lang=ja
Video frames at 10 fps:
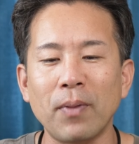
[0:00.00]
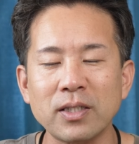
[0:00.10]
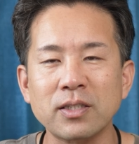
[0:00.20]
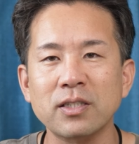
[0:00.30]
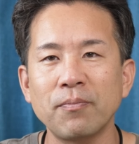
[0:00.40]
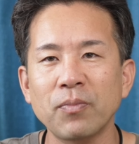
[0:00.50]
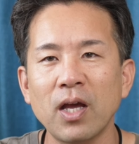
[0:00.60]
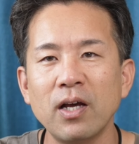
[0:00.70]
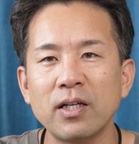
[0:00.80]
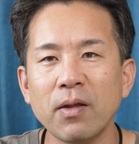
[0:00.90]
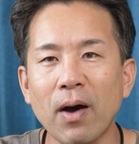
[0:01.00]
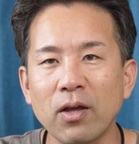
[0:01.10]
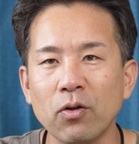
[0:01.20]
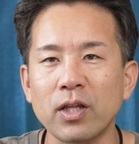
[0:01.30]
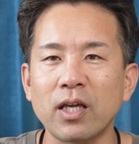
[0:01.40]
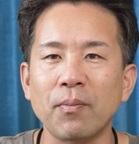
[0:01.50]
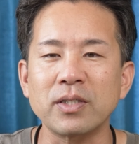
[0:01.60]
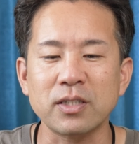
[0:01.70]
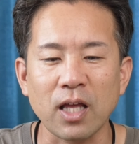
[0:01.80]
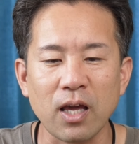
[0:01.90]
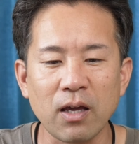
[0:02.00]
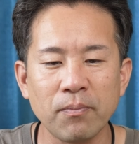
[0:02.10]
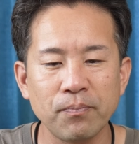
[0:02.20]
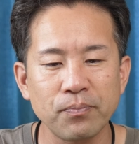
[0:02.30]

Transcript: ます。では読んでいきますね。